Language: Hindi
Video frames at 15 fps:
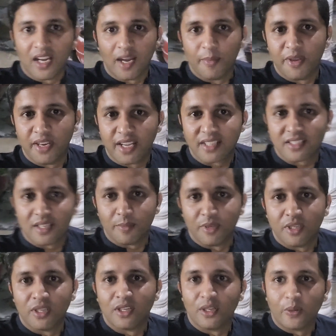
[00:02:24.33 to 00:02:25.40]
अभी नेक्स्ट अभी
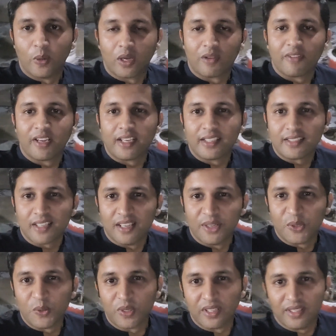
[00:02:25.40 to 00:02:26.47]
ढोलक वगैरह स्टार्ट
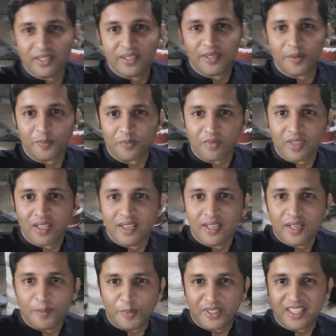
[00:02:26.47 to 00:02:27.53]
होगी
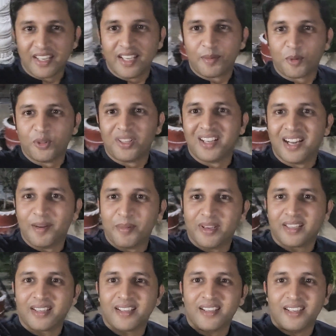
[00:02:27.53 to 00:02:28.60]
पता नहीं आपको दिखा
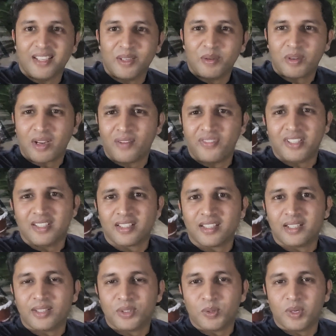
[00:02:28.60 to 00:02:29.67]
पाएंगे कि नहीं काफ़ी
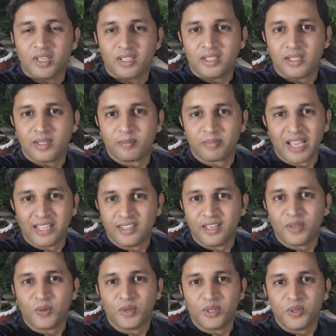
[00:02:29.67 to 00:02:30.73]
ज़्यादा जो है ना हम
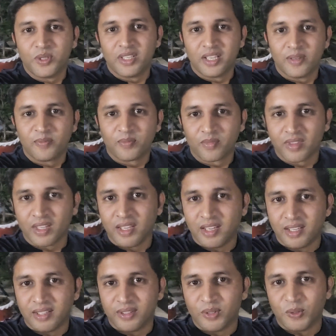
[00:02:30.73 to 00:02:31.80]
गैदरिंग हुई हुई है
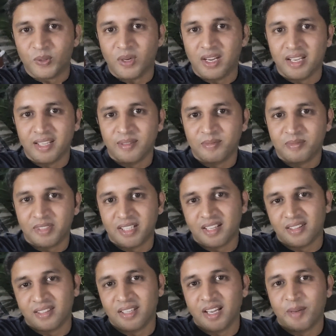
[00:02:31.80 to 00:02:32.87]
तो आए
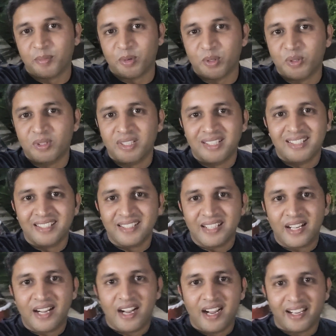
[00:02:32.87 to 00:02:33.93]
दिखाते हैं आपको
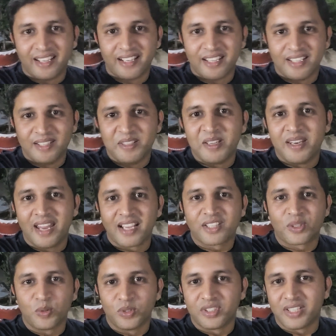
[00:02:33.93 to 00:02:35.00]
आगे के नेक्स्ट
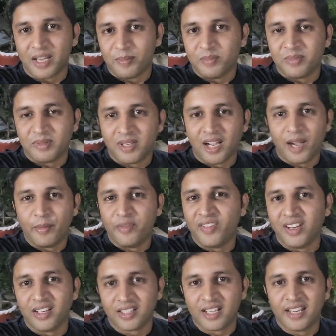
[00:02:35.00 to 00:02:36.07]
कुछ स्टेप अभी
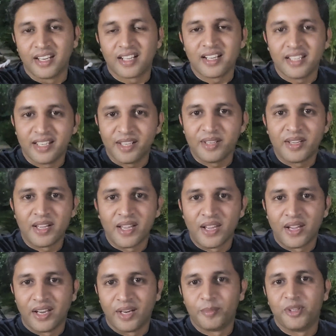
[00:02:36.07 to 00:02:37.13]
फ़िलहाल खाना खाया
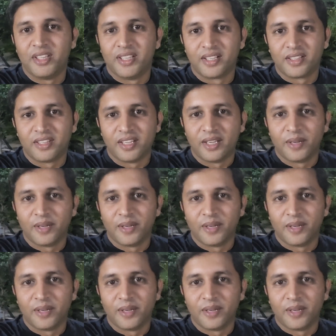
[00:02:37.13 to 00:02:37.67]
और अभी देखते